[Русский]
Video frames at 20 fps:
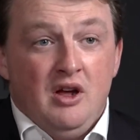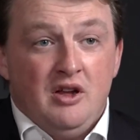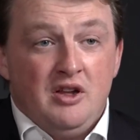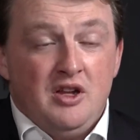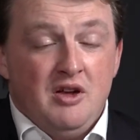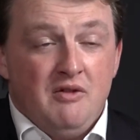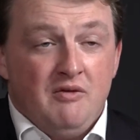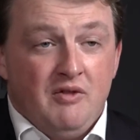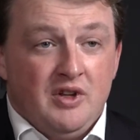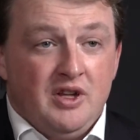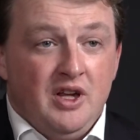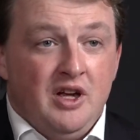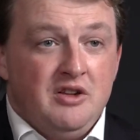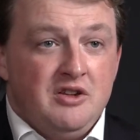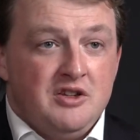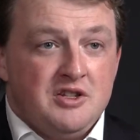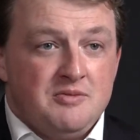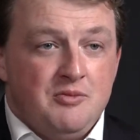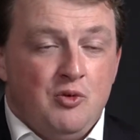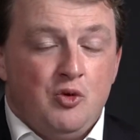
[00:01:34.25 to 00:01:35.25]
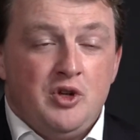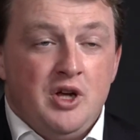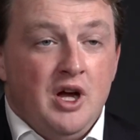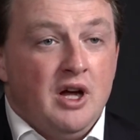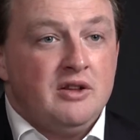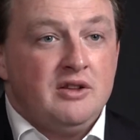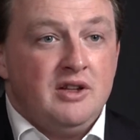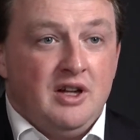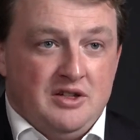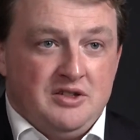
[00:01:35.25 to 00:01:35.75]
ни МВД, ни СБУ не
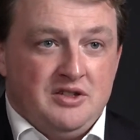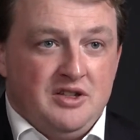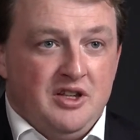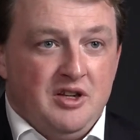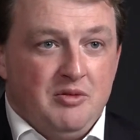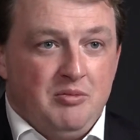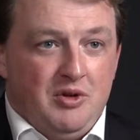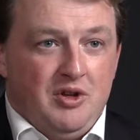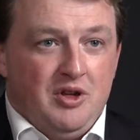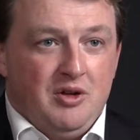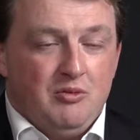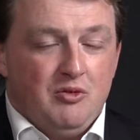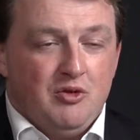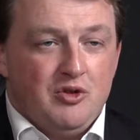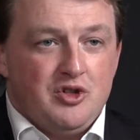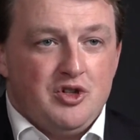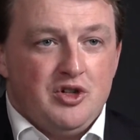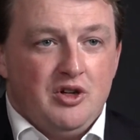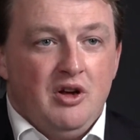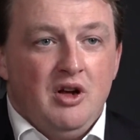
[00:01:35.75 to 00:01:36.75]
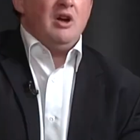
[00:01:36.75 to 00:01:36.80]
отдаст эти полномочия.